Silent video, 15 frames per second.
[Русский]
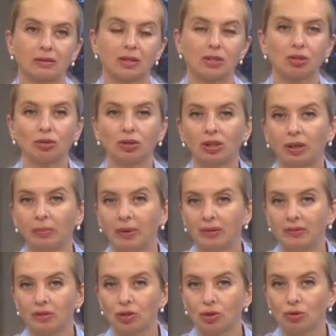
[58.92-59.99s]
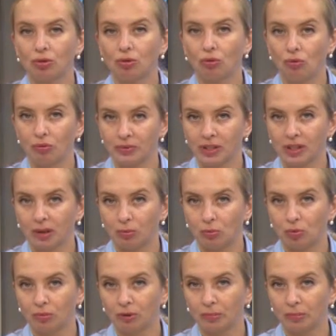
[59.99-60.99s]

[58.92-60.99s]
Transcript: Стоит добавить, что Омский обком